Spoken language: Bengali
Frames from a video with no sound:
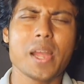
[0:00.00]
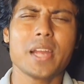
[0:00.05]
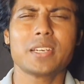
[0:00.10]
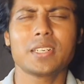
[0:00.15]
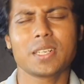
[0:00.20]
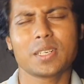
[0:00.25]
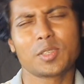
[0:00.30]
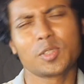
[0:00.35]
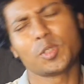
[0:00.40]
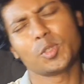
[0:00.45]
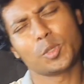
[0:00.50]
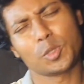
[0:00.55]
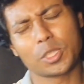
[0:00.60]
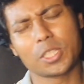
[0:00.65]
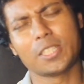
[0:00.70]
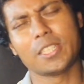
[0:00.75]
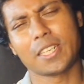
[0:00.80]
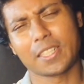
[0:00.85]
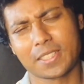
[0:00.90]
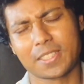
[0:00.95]
একটা কিছু
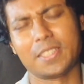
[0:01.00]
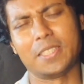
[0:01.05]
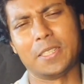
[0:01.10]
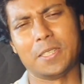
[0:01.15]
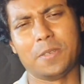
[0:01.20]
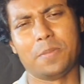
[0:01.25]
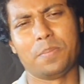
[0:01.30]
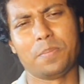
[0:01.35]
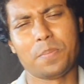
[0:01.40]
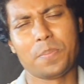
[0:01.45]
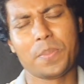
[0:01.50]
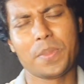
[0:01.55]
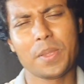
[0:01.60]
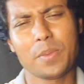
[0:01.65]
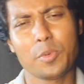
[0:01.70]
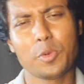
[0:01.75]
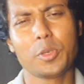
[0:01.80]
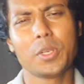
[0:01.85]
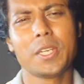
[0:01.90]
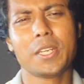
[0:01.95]
হতে যাচ্ছে
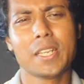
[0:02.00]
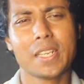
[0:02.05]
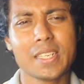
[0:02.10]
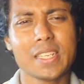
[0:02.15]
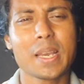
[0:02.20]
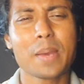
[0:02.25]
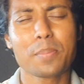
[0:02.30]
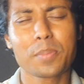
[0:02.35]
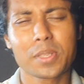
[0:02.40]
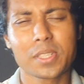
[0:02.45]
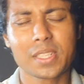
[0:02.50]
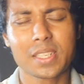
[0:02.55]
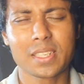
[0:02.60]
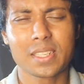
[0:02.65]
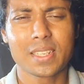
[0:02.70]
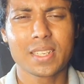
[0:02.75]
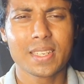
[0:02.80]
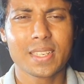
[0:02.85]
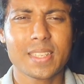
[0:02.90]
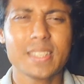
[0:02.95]
এবং এটা নিয়ে আপনাদের
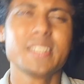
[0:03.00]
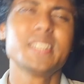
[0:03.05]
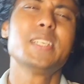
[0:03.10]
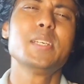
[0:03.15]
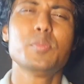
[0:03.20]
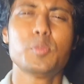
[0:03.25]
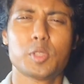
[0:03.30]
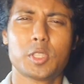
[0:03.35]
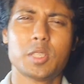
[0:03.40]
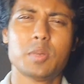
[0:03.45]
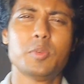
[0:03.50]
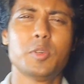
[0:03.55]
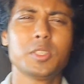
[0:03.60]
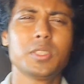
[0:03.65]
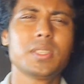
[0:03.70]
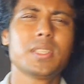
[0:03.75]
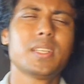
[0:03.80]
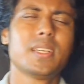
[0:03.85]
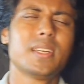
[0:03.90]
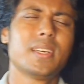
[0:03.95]
কি মতামত
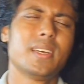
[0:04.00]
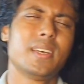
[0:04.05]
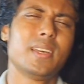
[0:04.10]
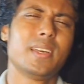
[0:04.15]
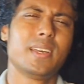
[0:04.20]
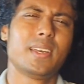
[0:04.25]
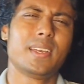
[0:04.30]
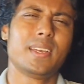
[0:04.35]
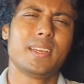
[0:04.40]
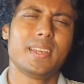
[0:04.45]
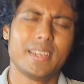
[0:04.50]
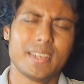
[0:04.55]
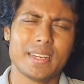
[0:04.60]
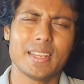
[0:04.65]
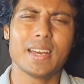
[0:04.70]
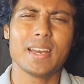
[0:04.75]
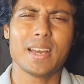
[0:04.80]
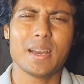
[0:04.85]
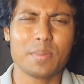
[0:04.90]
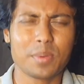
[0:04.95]

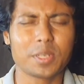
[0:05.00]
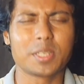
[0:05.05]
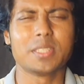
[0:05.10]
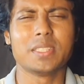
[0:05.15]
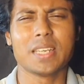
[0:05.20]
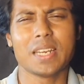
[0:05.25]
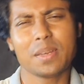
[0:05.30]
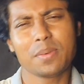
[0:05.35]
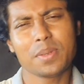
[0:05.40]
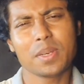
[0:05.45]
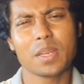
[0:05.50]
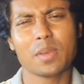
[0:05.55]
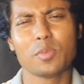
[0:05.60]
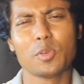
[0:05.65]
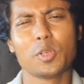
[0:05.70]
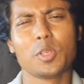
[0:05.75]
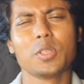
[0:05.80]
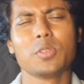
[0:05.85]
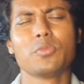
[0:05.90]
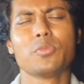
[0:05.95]
এটা আমাকে জানাবেন আই
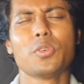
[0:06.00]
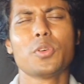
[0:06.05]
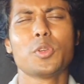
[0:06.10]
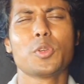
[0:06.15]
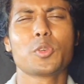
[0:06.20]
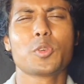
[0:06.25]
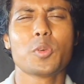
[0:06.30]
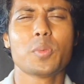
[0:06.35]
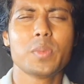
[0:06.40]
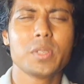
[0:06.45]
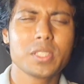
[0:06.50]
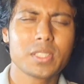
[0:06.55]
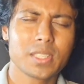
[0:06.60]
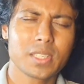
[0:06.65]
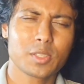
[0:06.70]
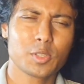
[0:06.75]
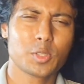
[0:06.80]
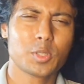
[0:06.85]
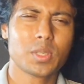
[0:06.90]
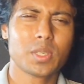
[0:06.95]
ওয়েটিং ফর ইউর কমেন্টস
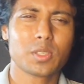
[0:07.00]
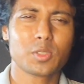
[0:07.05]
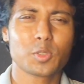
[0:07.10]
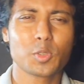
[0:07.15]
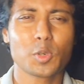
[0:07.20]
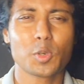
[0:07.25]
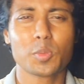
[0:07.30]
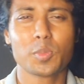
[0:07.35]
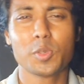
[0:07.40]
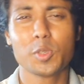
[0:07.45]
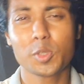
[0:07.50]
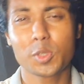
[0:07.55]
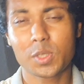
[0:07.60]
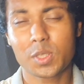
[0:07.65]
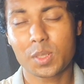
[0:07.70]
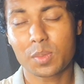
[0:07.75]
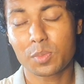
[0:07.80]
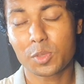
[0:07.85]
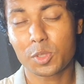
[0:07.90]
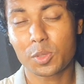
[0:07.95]
দেখা হচ্ছে নেক্সট কোনো ভিডিওতে
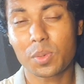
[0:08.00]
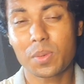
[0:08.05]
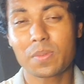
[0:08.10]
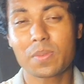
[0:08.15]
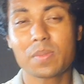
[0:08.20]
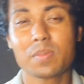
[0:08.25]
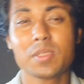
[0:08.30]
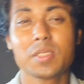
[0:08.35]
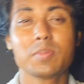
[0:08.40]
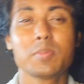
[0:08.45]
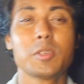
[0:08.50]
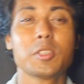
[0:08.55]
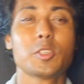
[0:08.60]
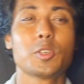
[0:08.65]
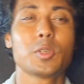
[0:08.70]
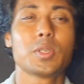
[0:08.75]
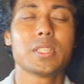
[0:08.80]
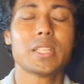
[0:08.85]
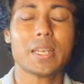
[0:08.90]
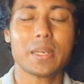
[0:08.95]
সব সবাই ফিল্মস
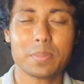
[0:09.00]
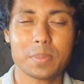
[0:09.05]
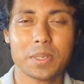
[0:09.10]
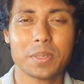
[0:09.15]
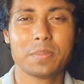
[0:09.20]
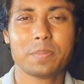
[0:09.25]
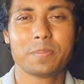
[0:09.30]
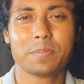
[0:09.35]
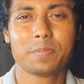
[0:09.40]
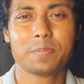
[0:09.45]
সঙ্গেই থাকবেন